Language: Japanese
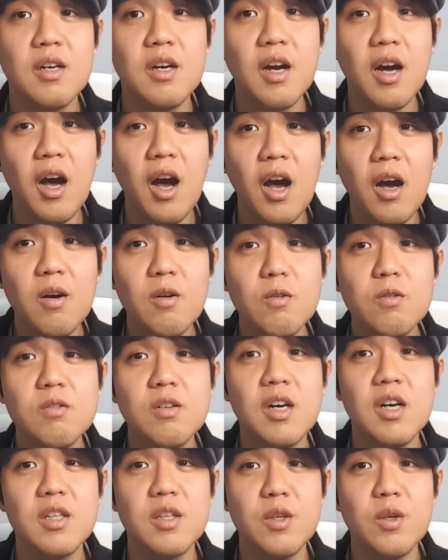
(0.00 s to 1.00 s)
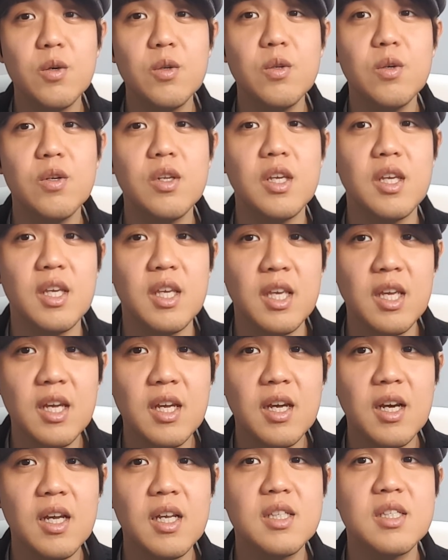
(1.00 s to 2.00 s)
韓国は日本より1
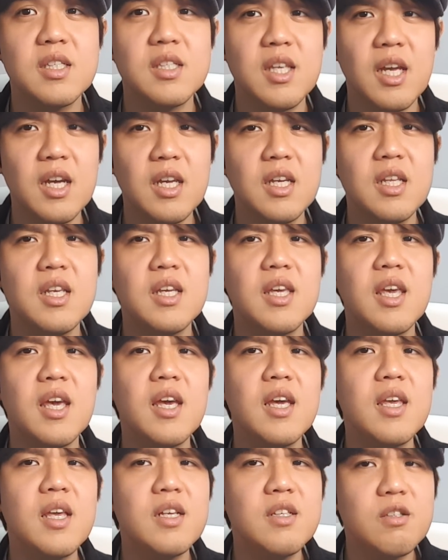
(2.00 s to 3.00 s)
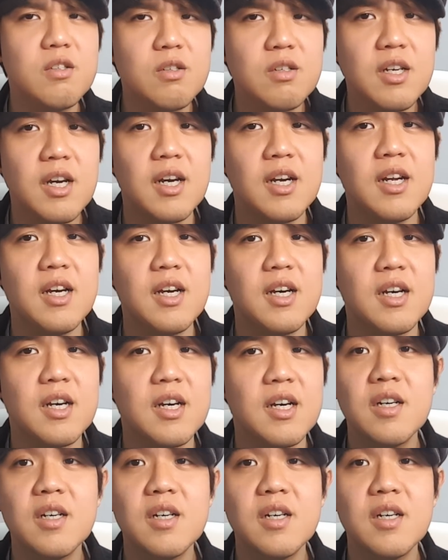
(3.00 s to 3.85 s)
ヶ月先に経験するから、